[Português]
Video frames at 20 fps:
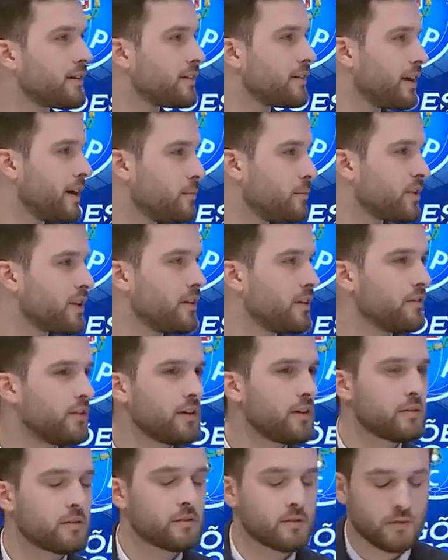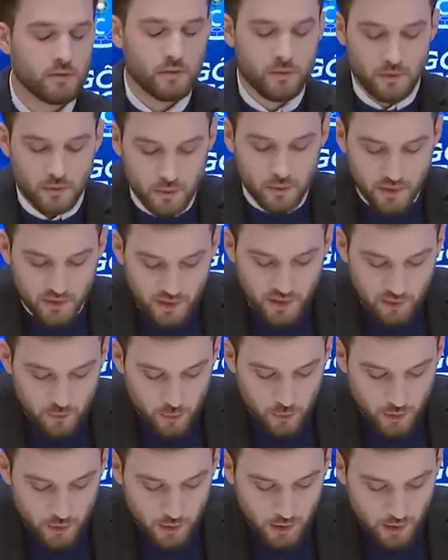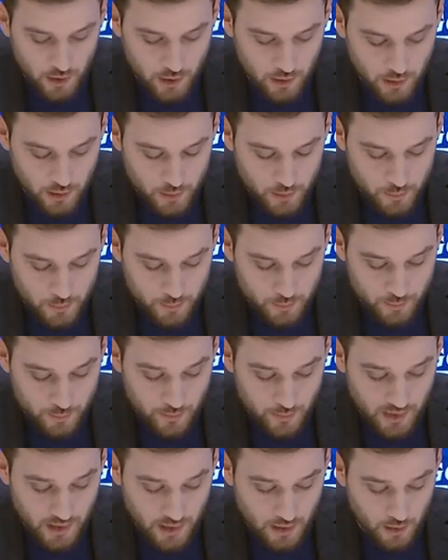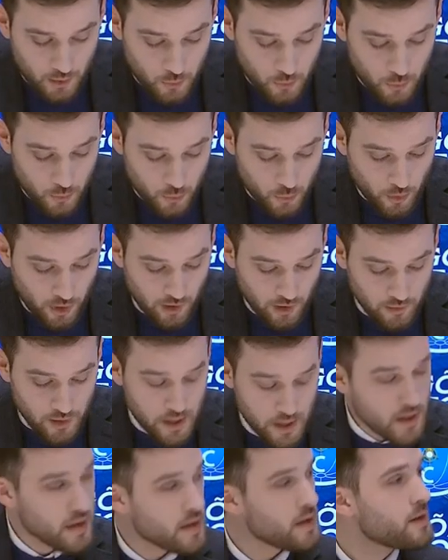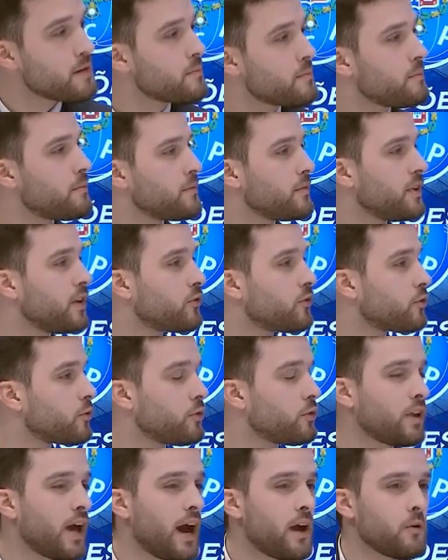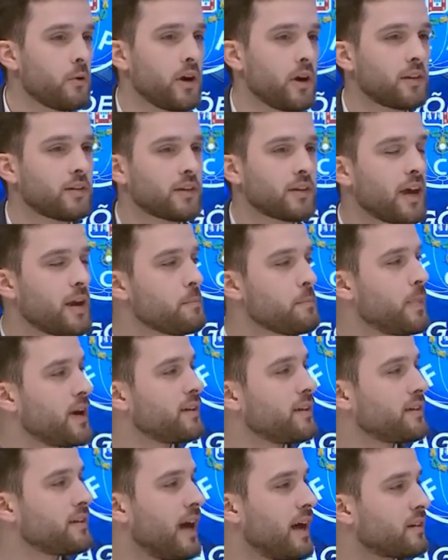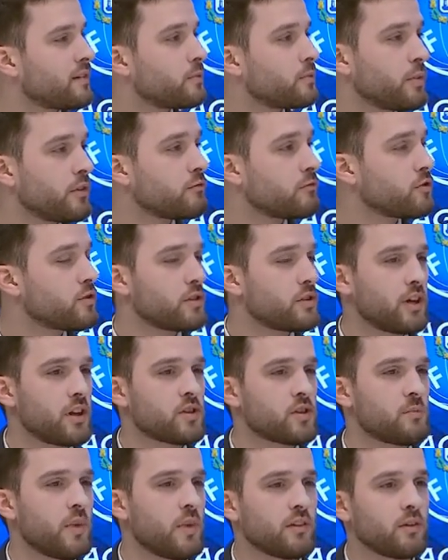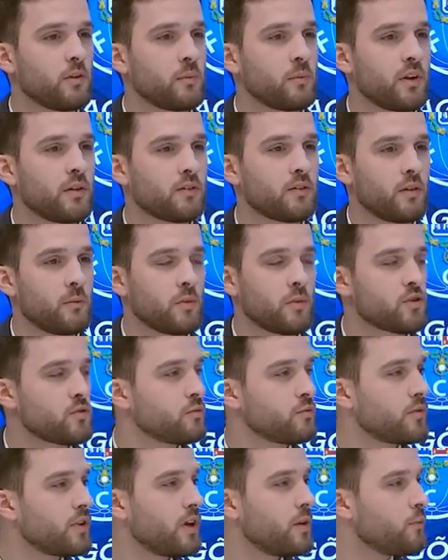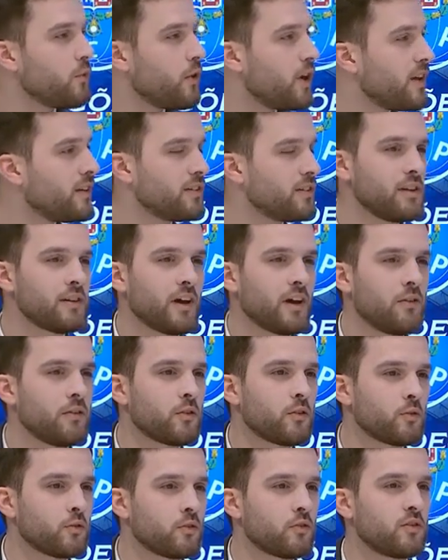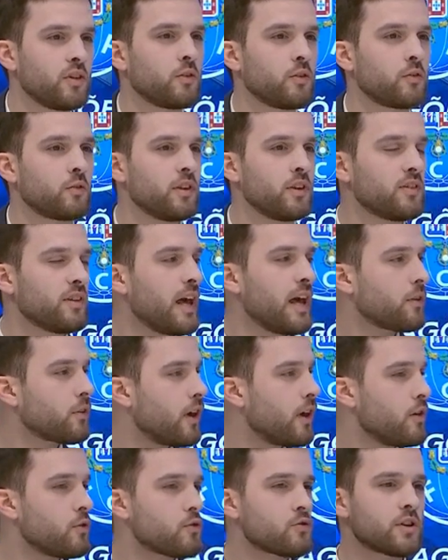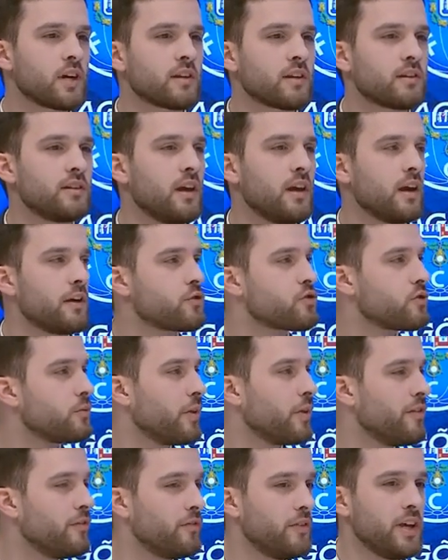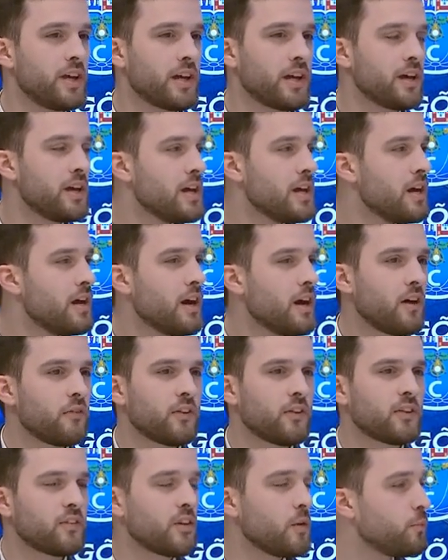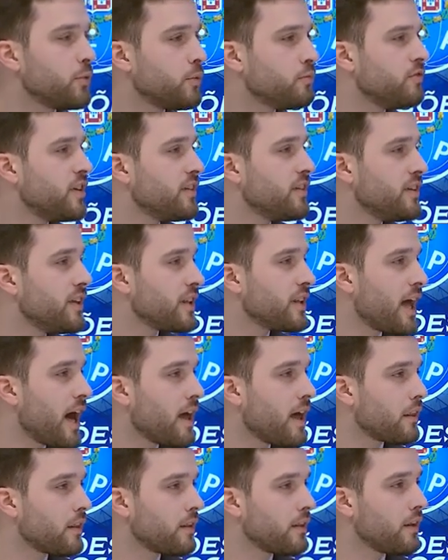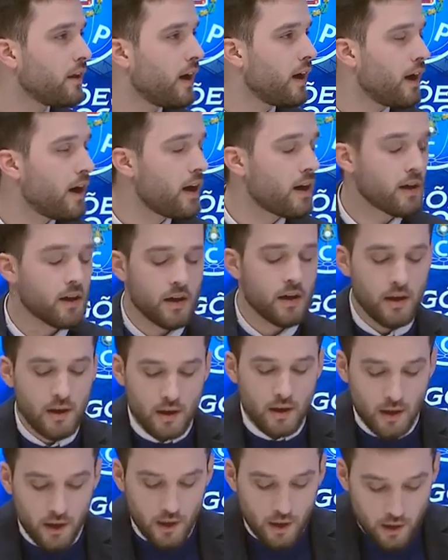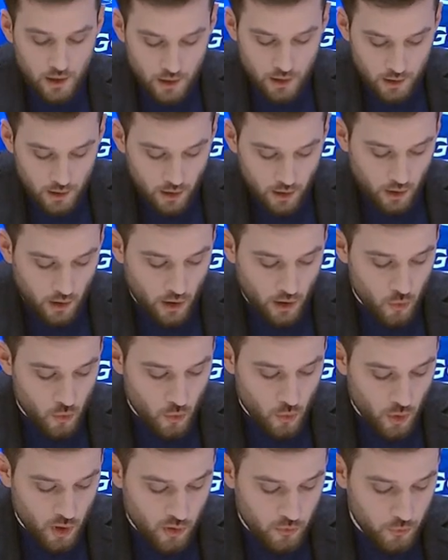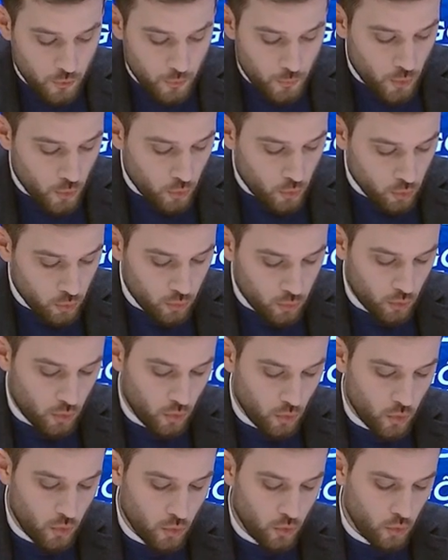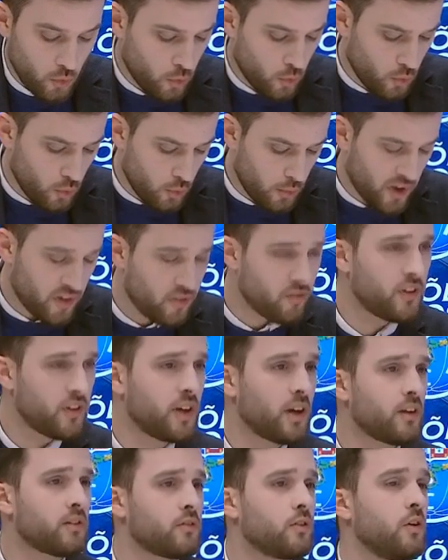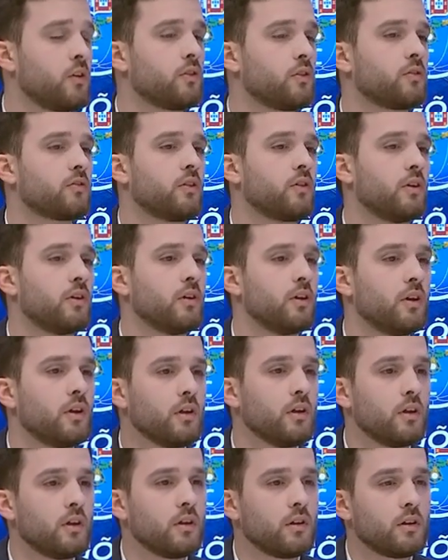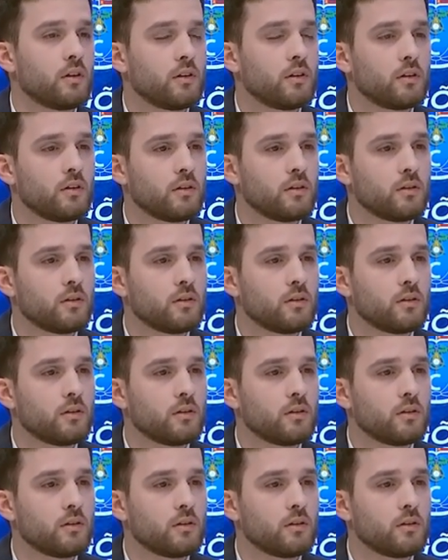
e a CMTV com o um assalto uh, a um bordel. Na segunda à noite, quem passasse pelos três mais ou menos ao mesmo tempo, aí sim estava tudo sincronizado, que eram os cartilheiros do Benfica a fazer publicidade a, a, a um novo produto do, do Benfica. Só, Acho que só... a única exceção foi